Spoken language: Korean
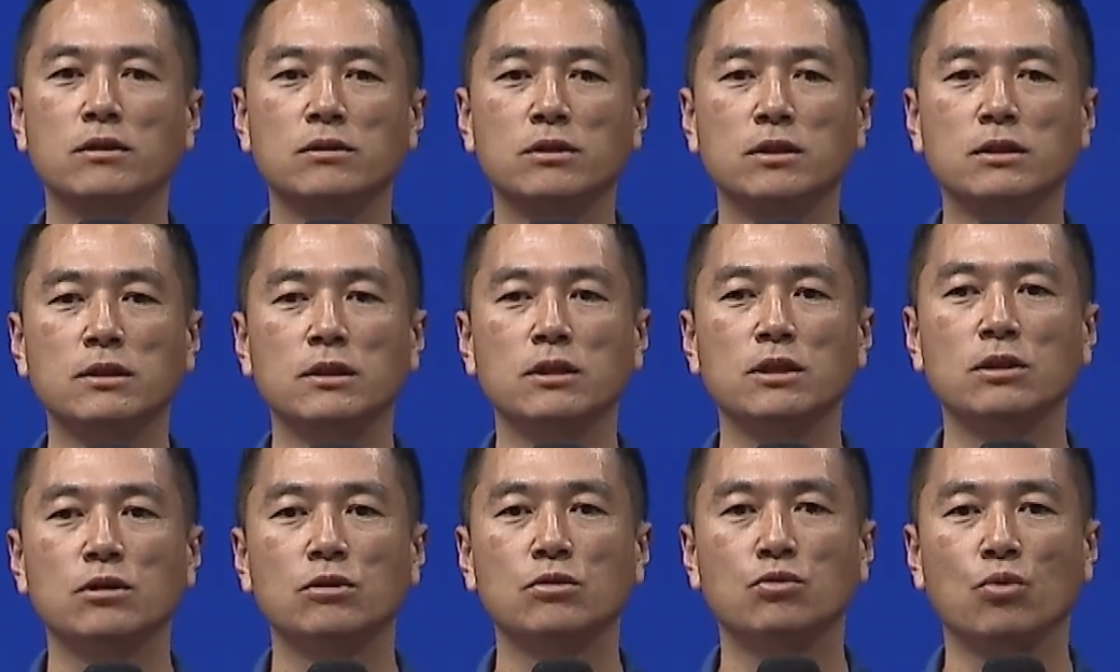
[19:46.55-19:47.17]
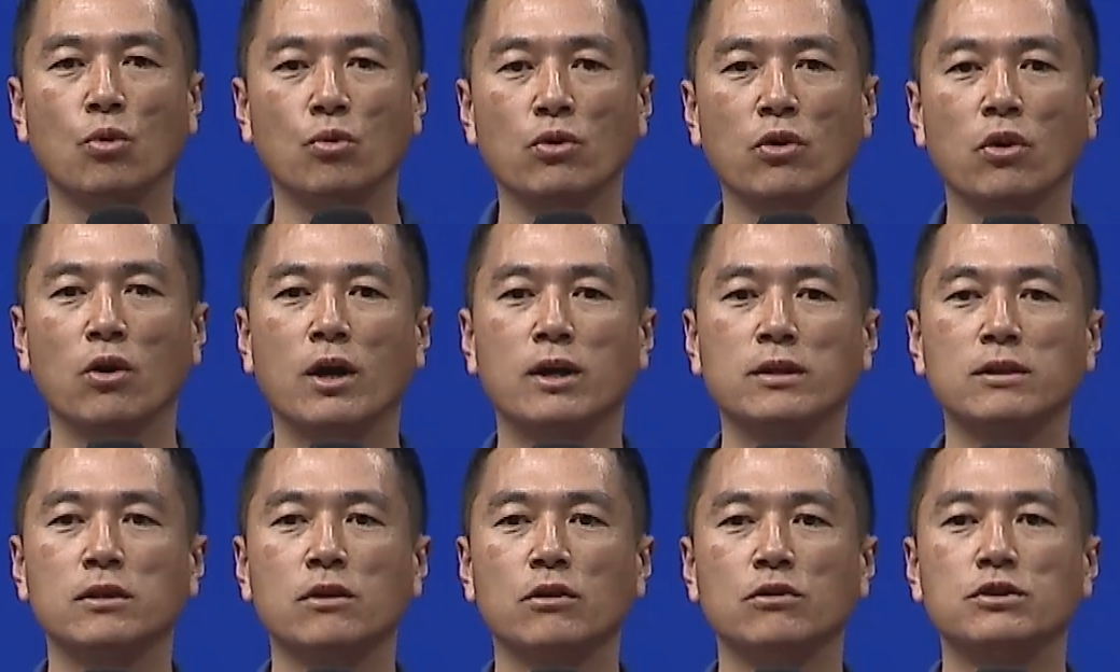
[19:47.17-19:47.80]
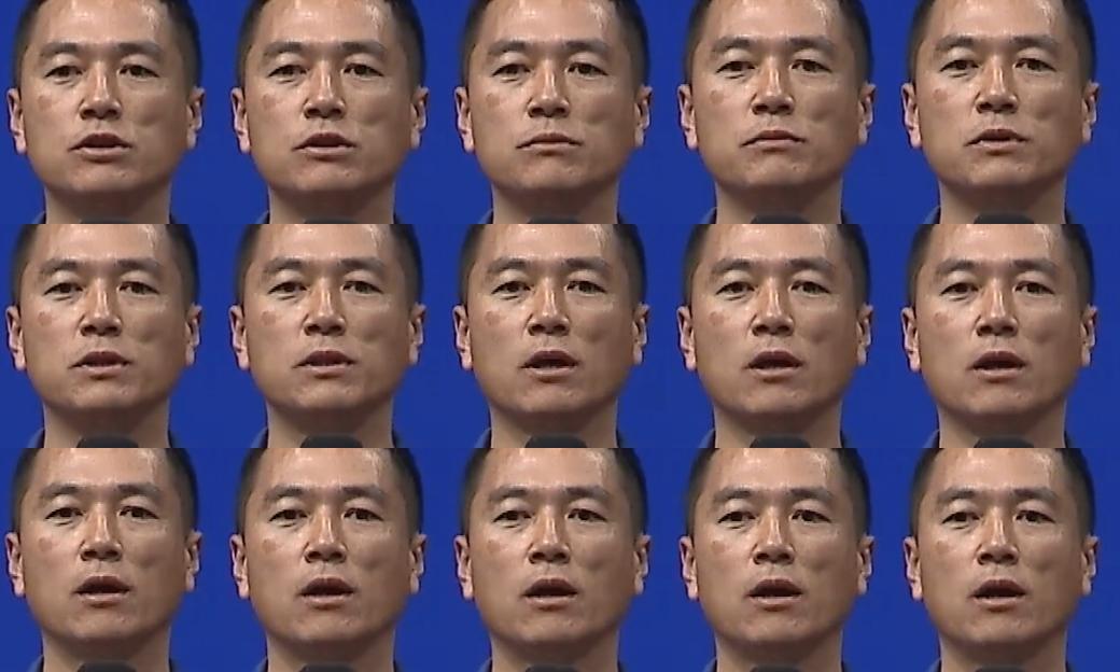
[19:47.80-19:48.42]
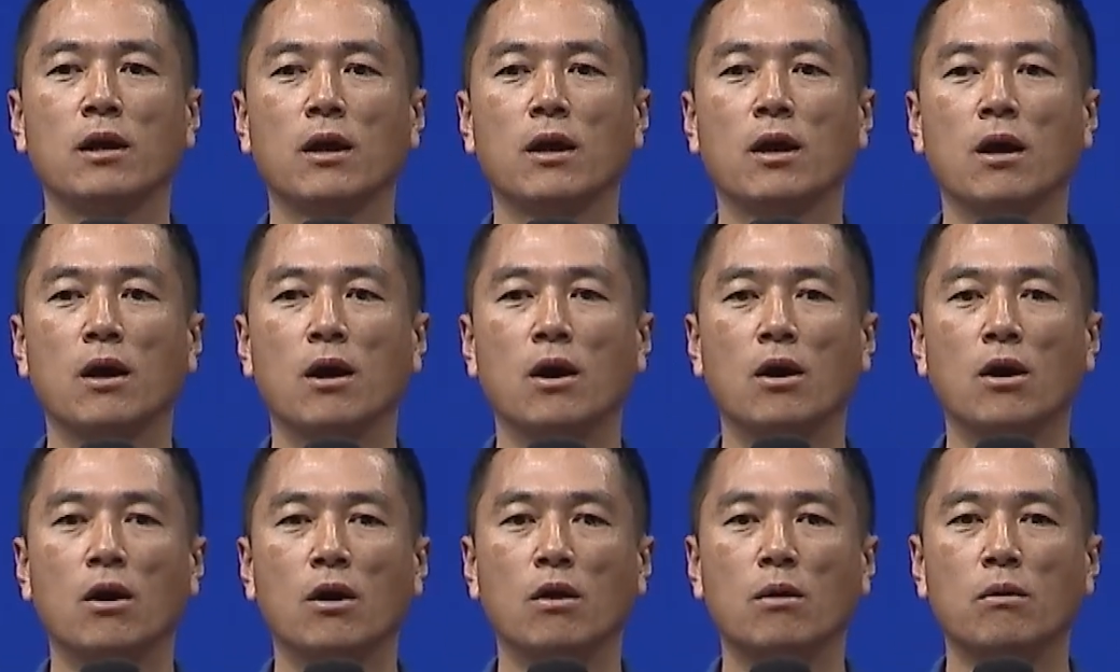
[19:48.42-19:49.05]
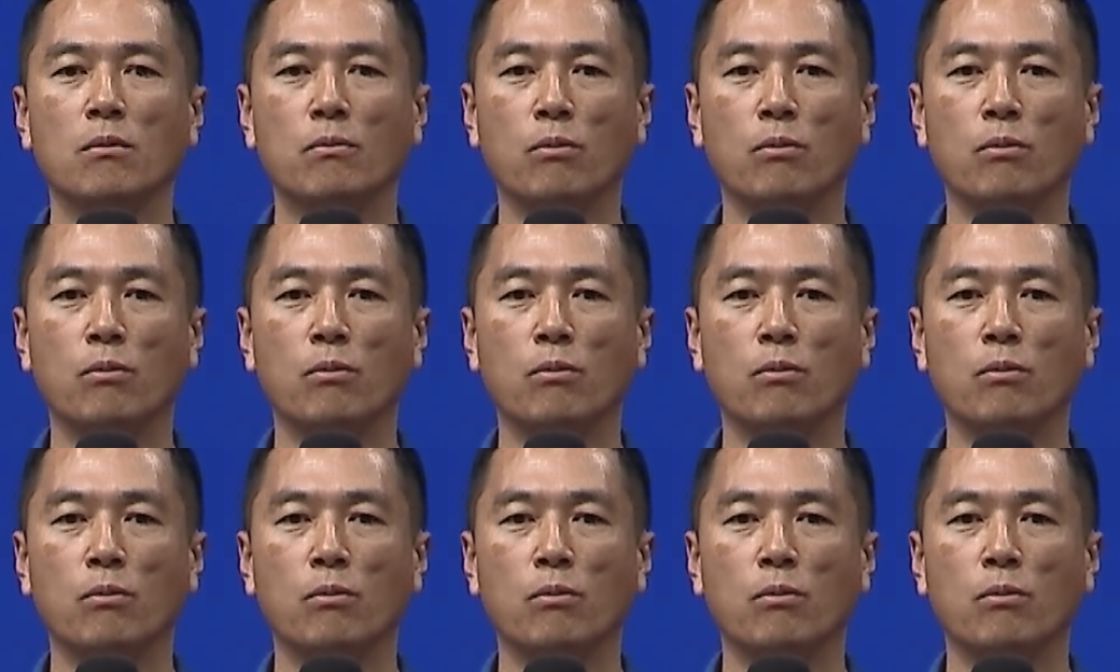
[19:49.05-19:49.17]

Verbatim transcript: 늘 동행하는 것입니다. 어,